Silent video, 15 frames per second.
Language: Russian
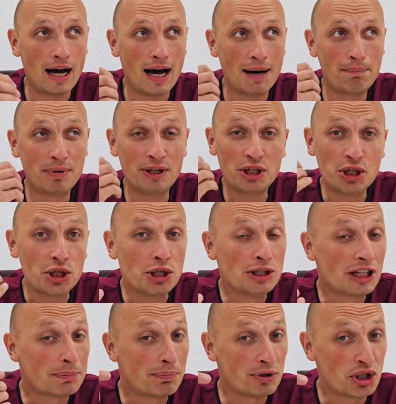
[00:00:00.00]
о
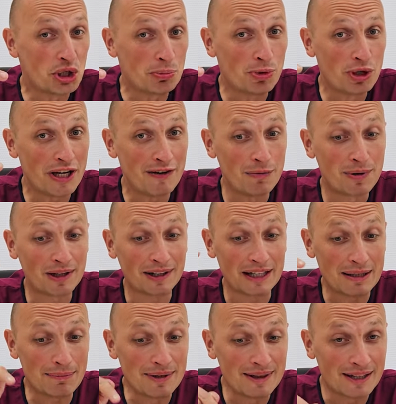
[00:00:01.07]
причинах, почему я выбрал
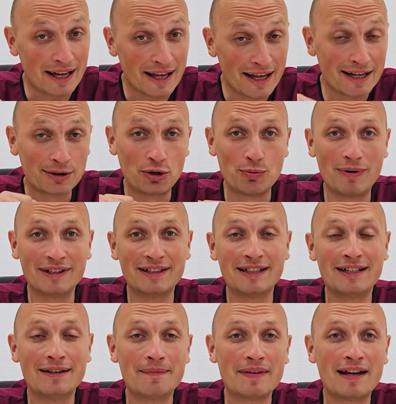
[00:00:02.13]
именно эту
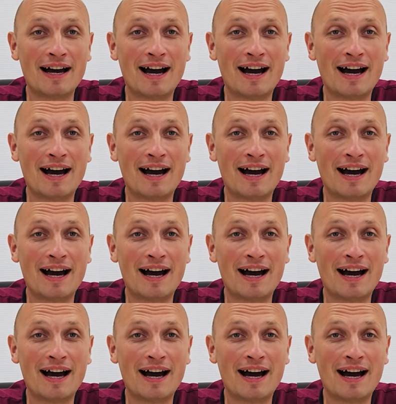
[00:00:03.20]
модель,